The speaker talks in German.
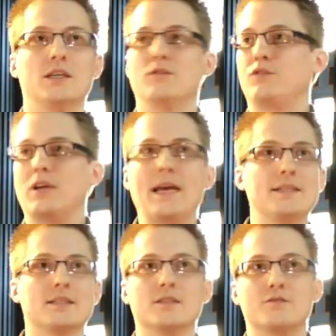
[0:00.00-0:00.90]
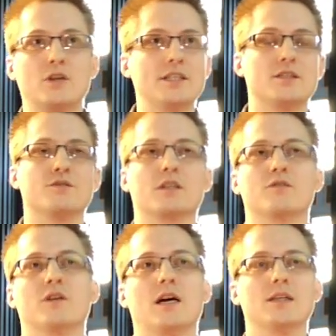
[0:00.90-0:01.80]
für Laser, für Lichteffekte,
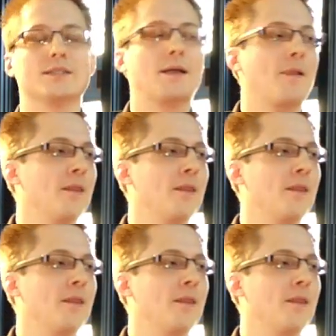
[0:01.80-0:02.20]
für alles,